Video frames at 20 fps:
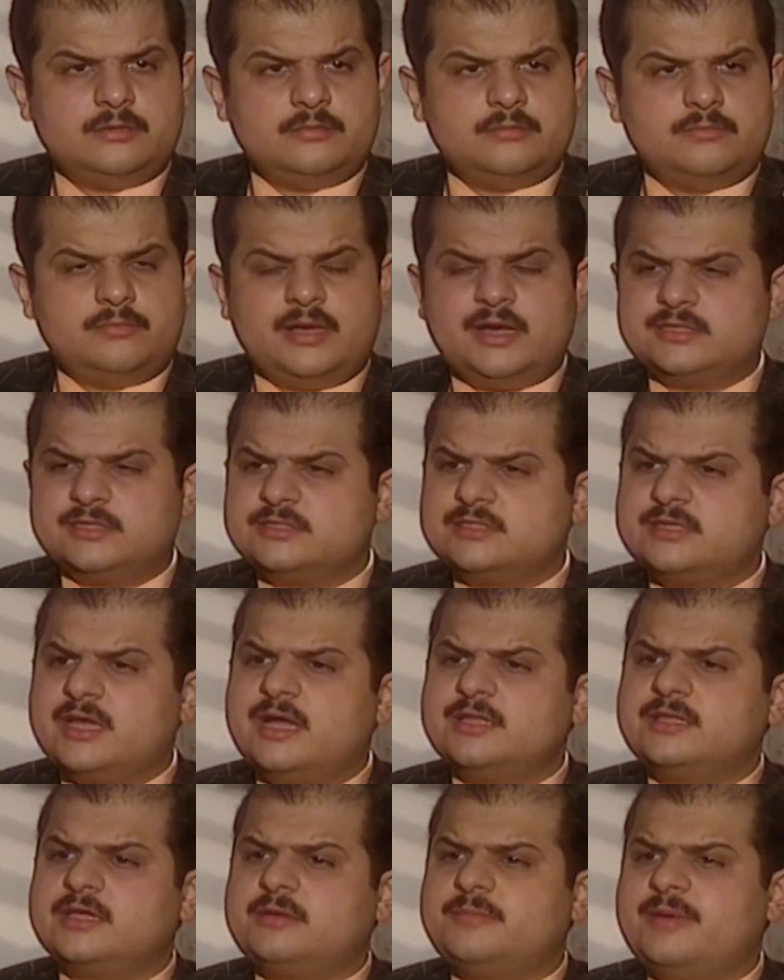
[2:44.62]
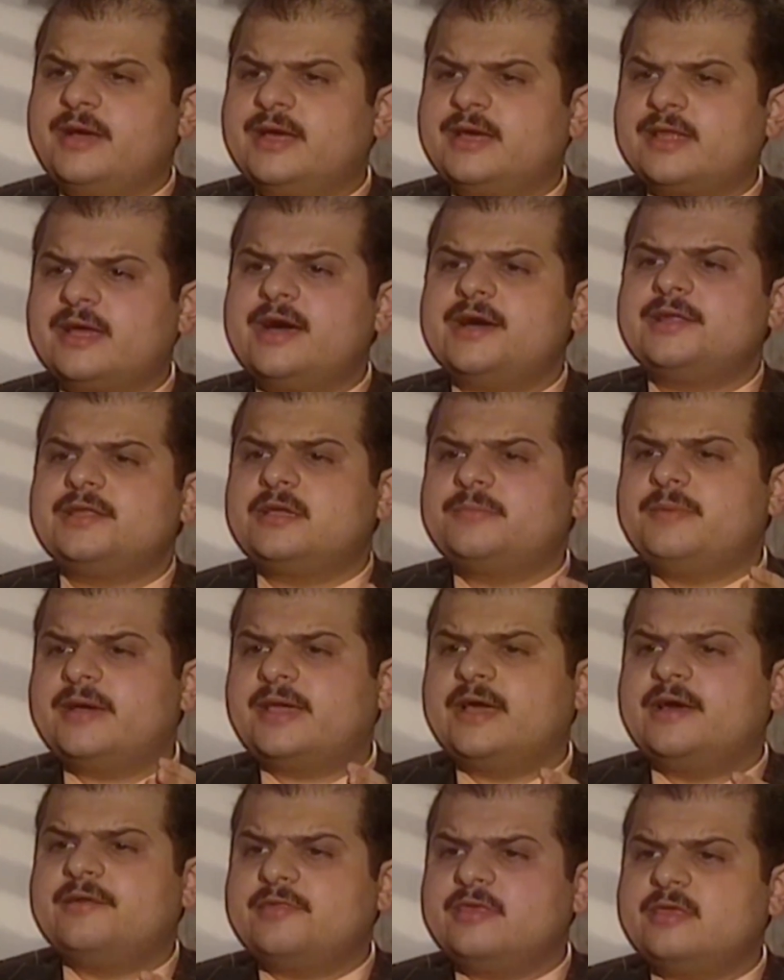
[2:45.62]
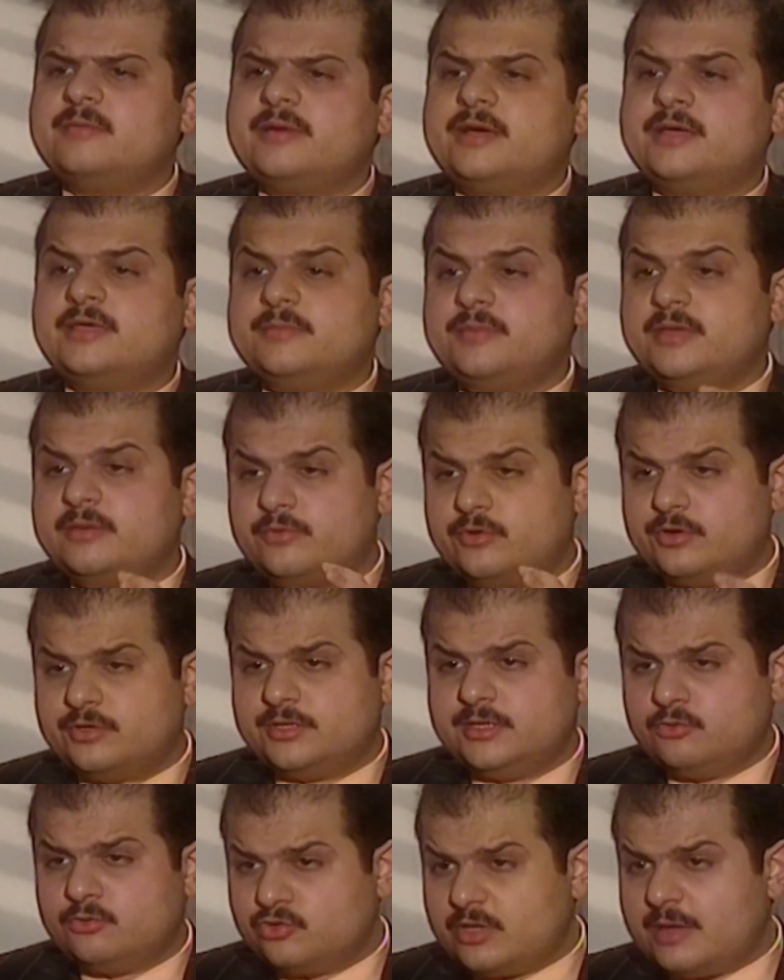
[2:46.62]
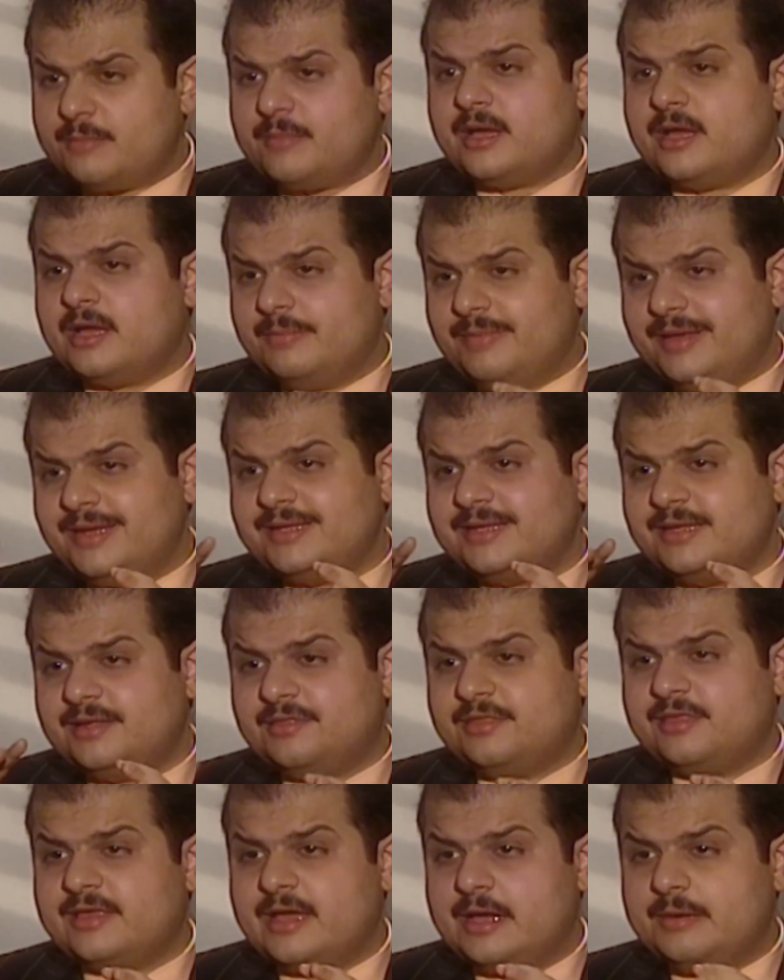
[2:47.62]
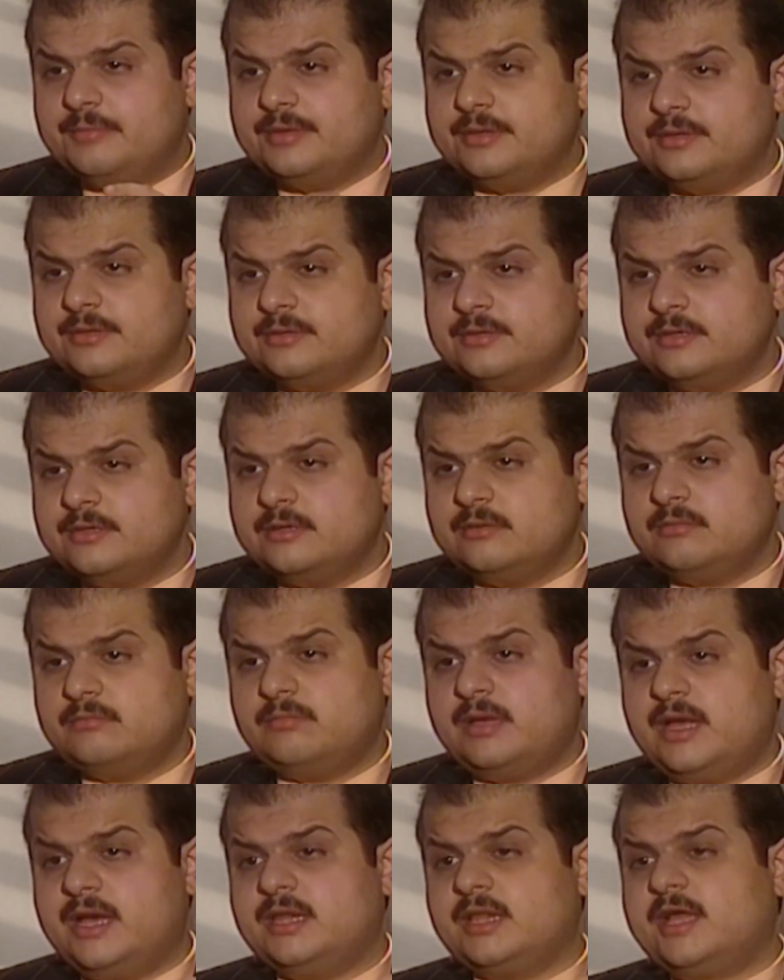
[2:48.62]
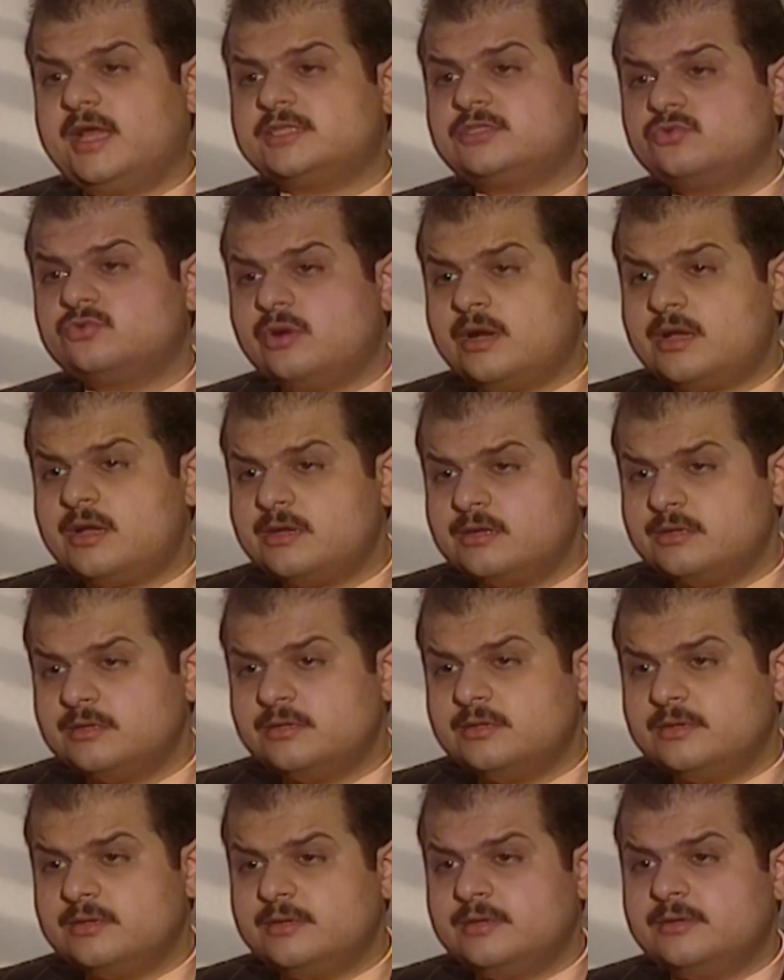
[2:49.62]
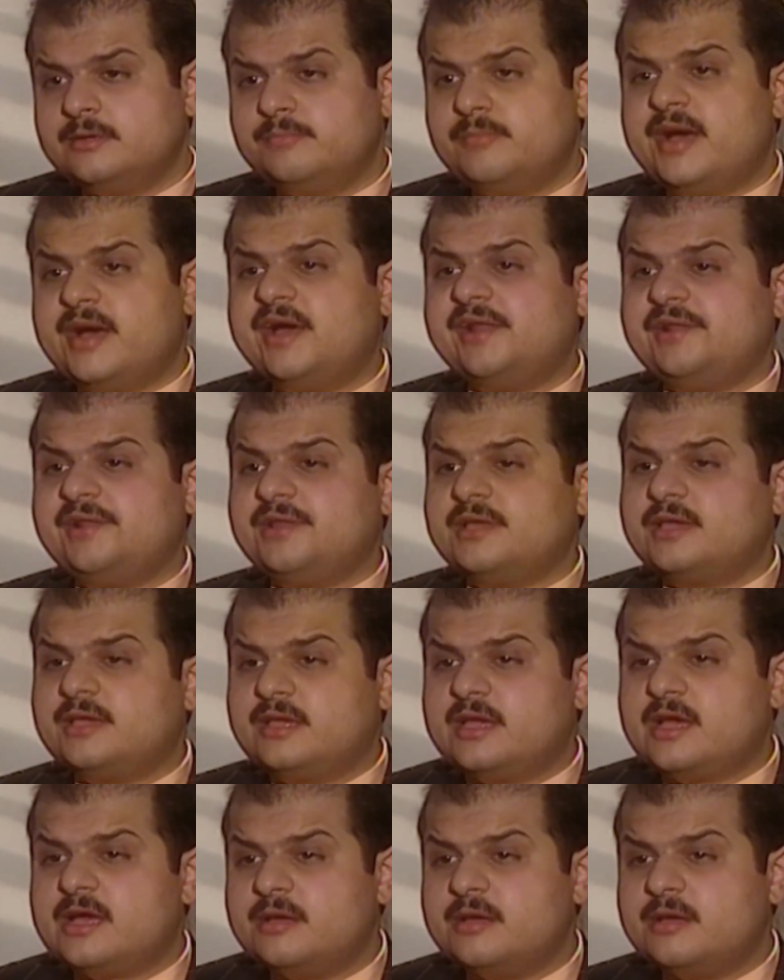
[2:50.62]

بها الصادق بها الغارق بكاذيبه بعدي ودمعه بلل ثيابي بها القسوة بها الرقة